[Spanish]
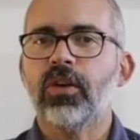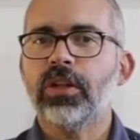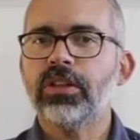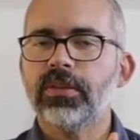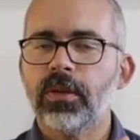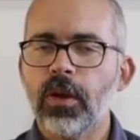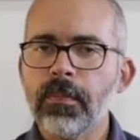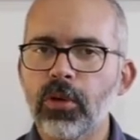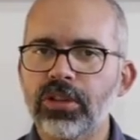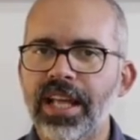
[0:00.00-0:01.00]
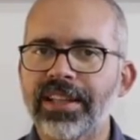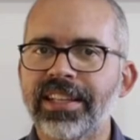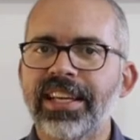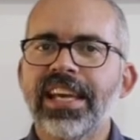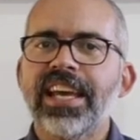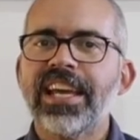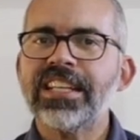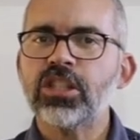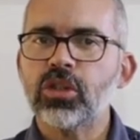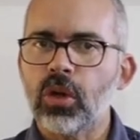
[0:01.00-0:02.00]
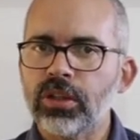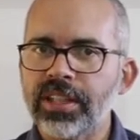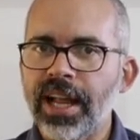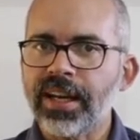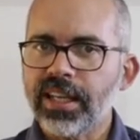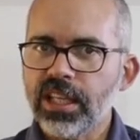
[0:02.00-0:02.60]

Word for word: lo, importante es soltar